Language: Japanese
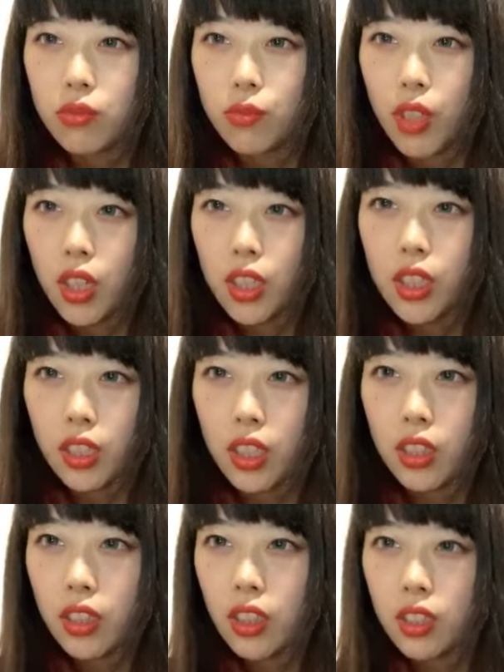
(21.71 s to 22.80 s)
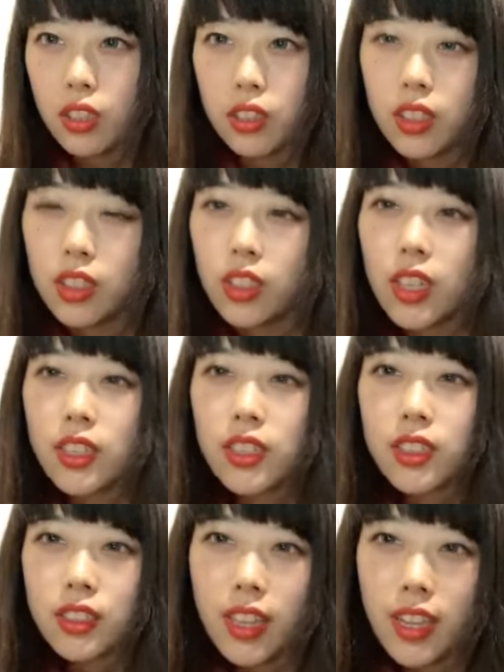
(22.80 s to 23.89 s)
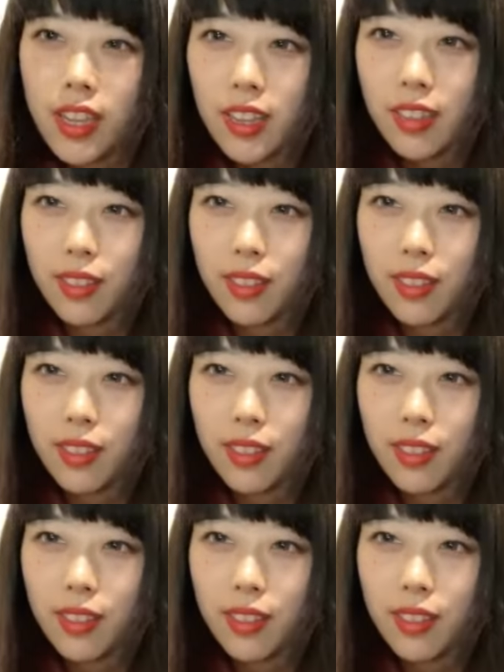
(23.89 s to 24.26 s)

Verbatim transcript: まあいいかなって肉厚てへ